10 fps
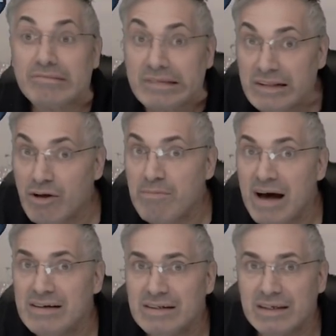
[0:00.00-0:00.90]
le
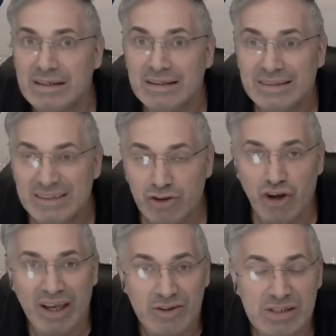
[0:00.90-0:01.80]
manque de
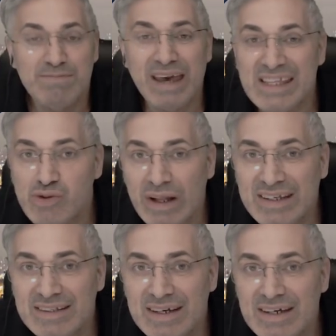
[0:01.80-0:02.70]

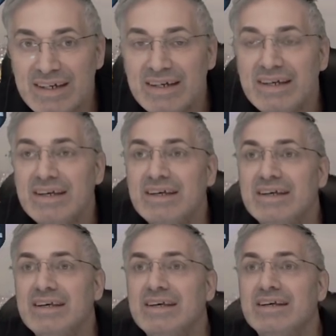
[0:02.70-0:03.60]
spiritualité,
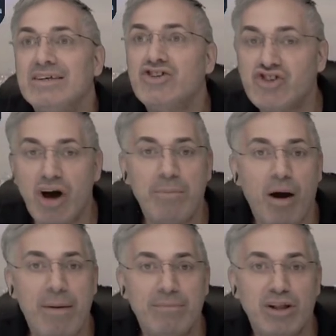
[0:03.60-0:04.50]
sera
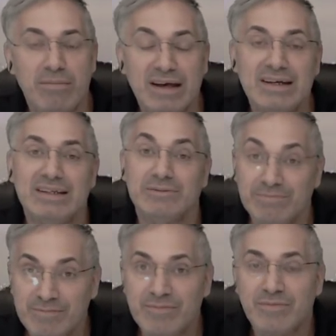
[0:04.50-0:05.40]
probablement,
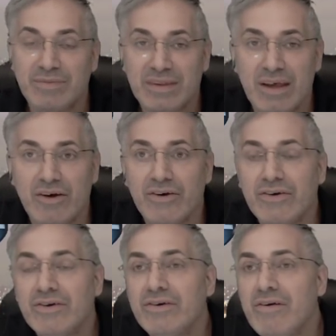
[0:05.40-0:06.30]
euh,
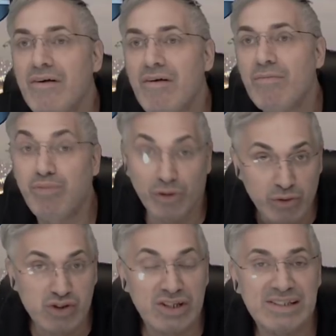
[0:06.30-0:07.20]
pour nos
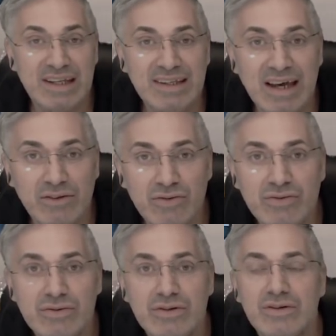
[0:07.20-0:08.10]
sociétés à nous,
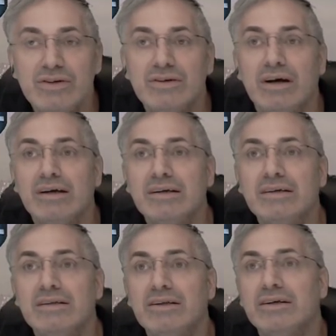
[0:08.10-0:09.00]
hein,
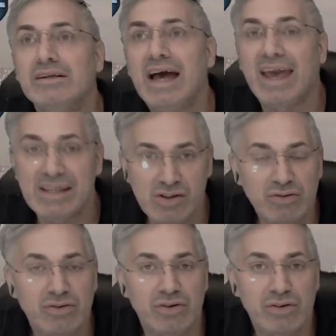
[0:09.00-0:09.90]
la raison
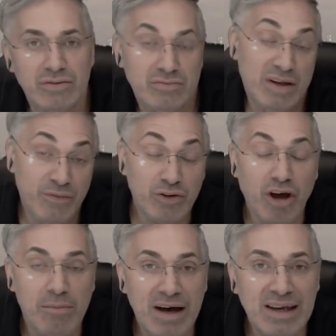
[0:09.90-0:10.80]
de
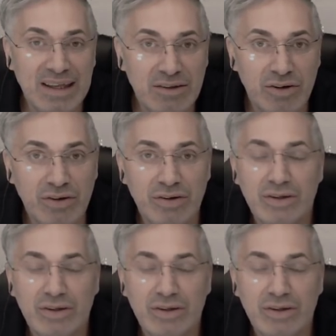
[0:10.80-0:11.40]
l'effondrement et de